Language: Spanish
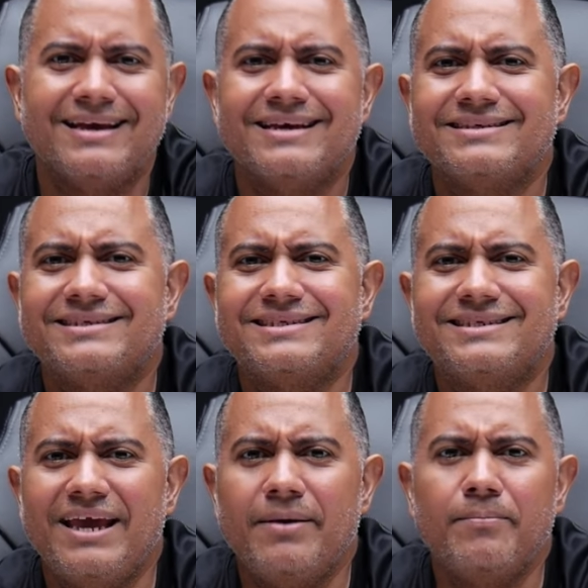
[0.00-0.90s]

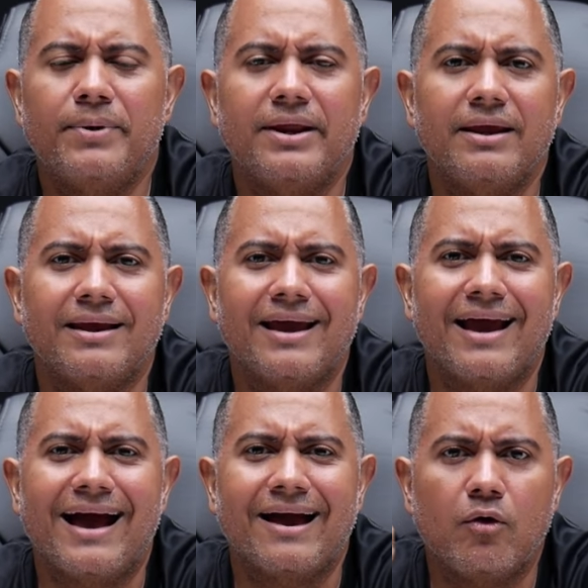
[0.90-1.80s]
siempre
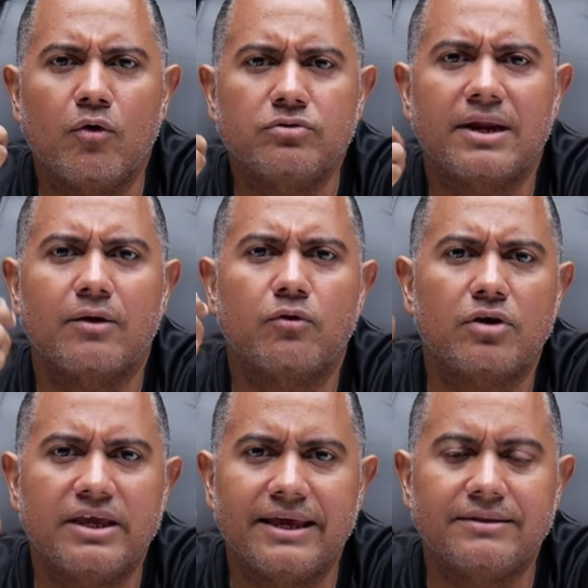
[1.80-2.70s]
a
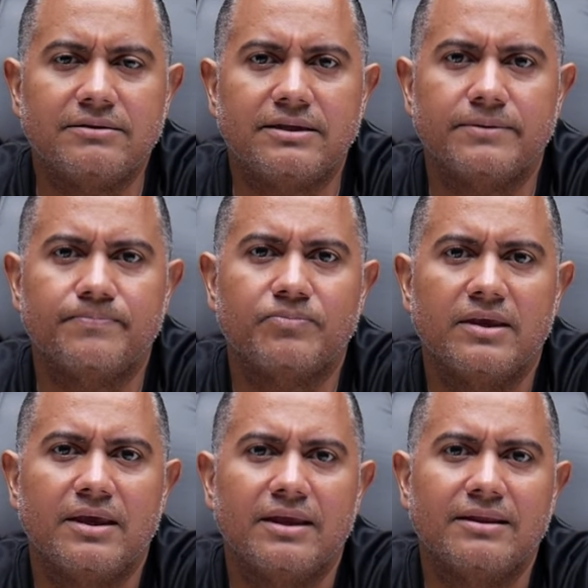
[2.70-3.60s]
contracorriente
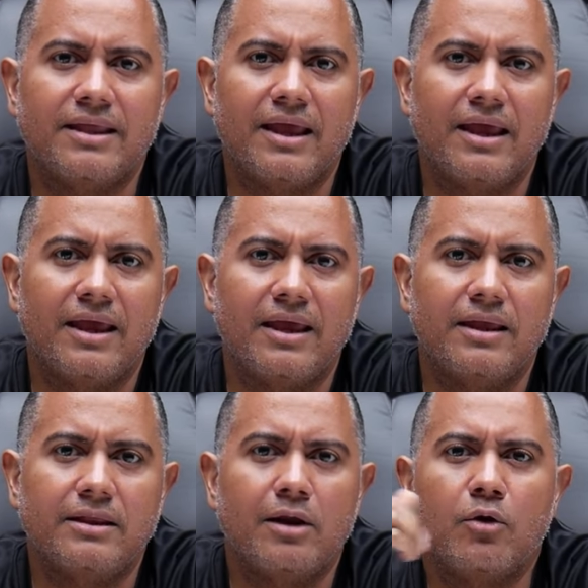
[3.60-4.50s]

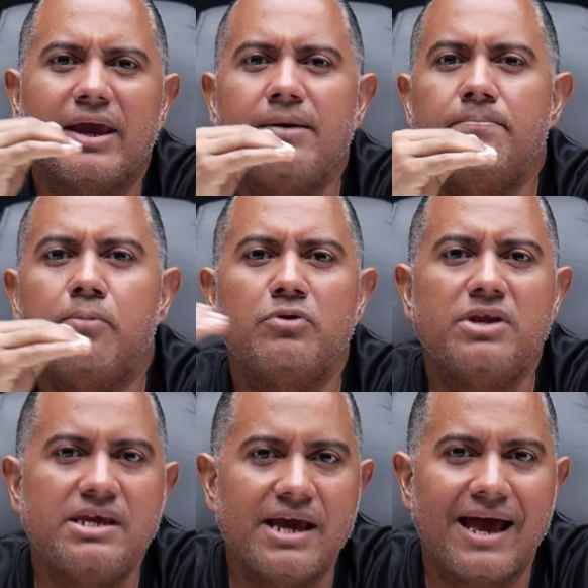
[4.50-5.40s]
de, lo que
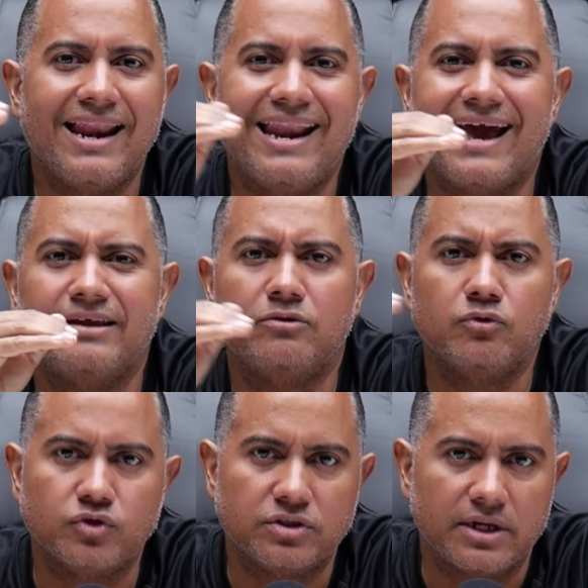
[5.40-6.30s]
imponía la
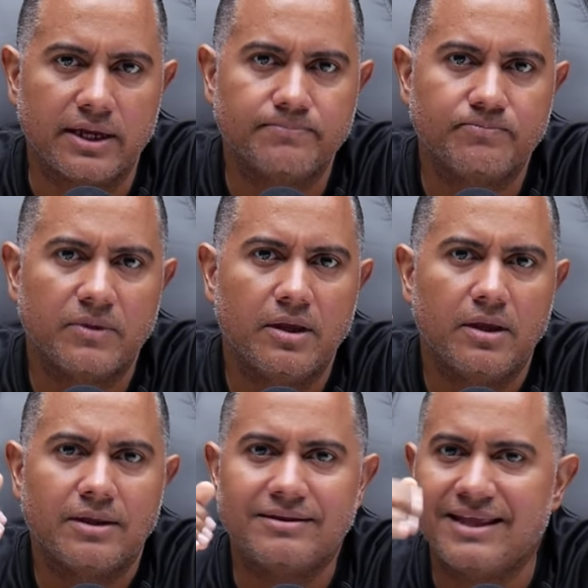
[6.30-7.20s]
industria
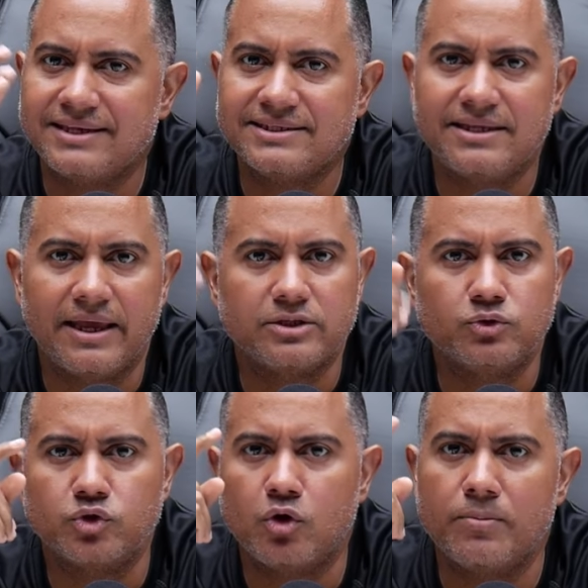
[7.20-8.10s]
desde
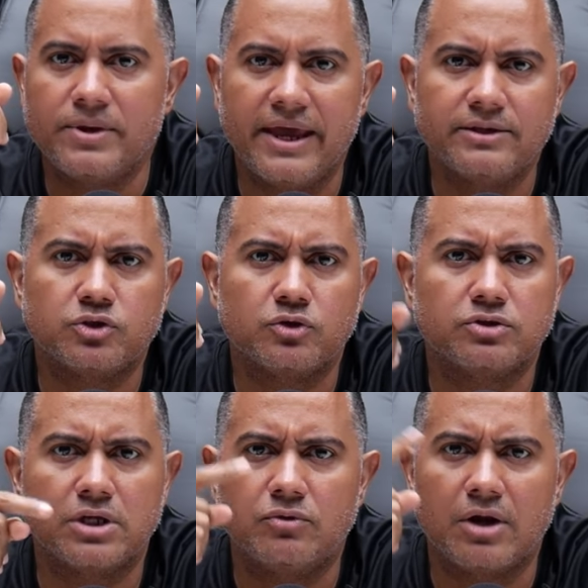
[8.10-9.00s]
sus
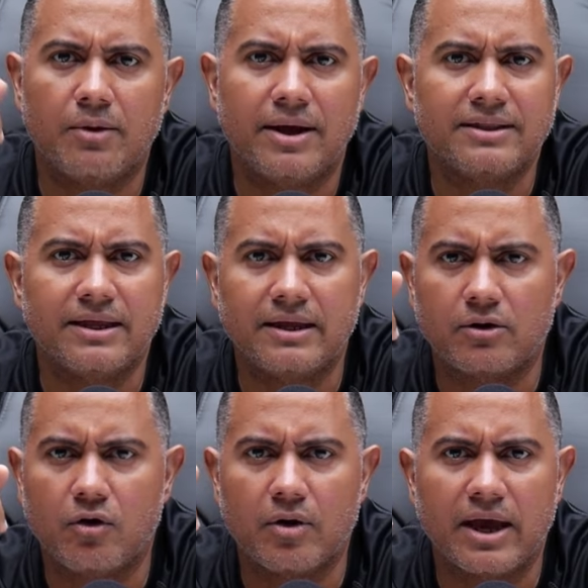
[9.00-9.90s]
comienzos en una banda de
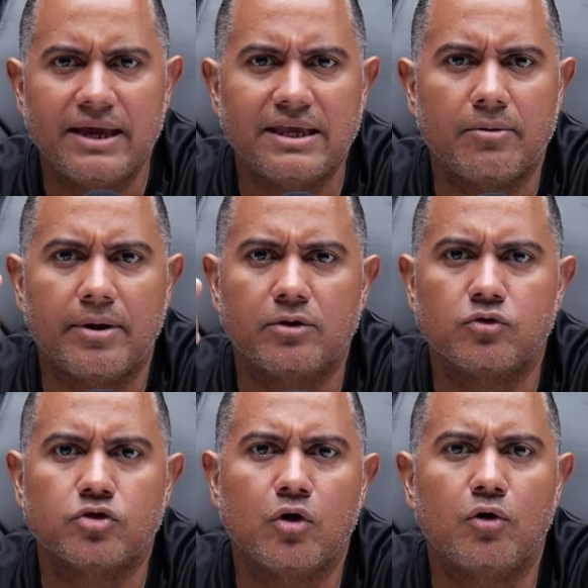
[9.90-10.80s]
rock ahí llamada Los
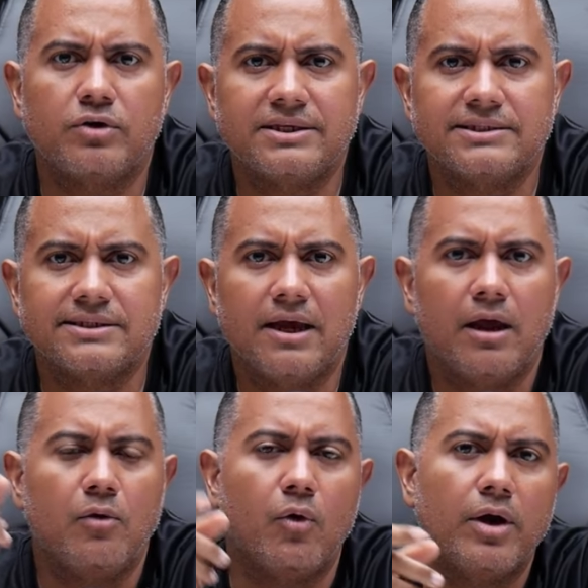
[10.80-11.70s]
Chonis,
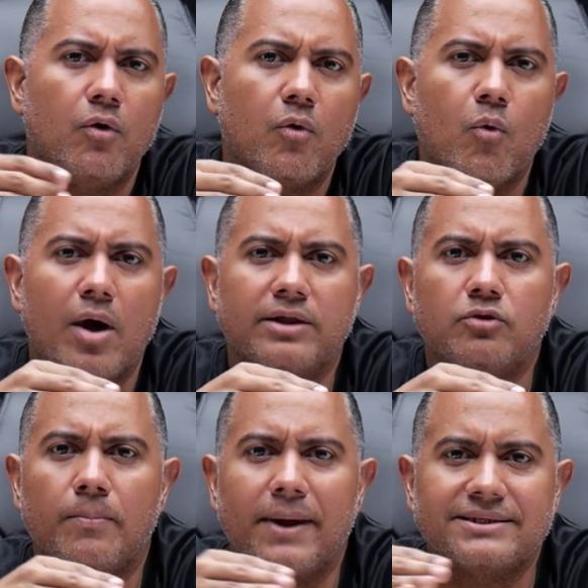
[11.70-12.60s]
luego
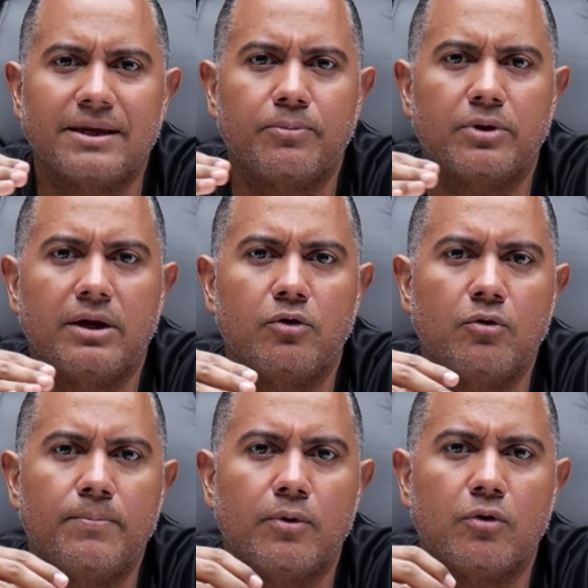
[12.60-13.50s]
cuando pasa por el
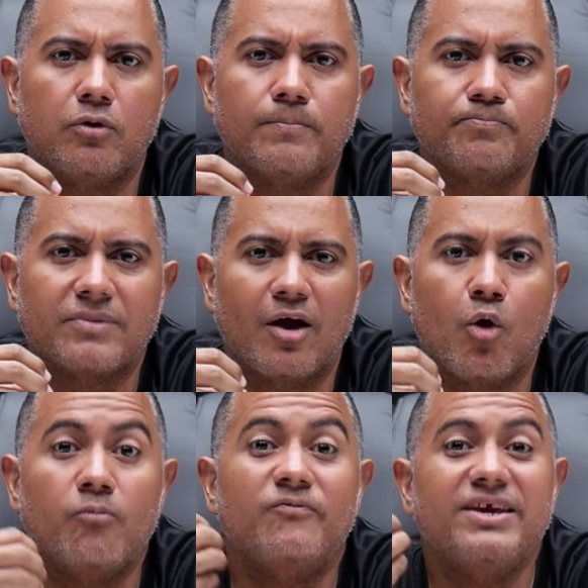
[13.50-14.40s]
grupo
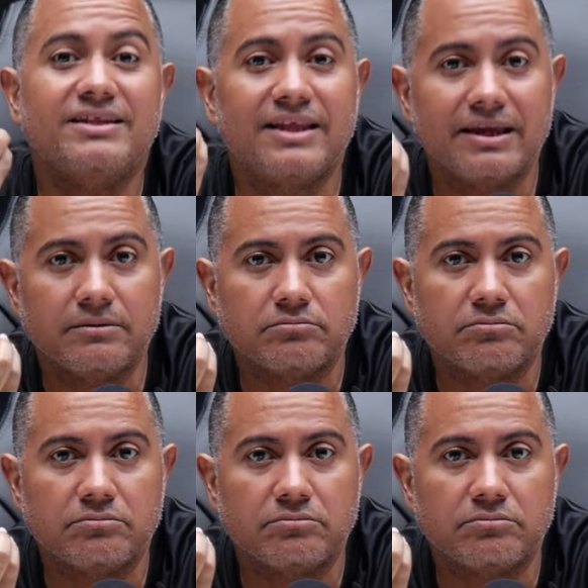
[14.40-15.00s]
Convite,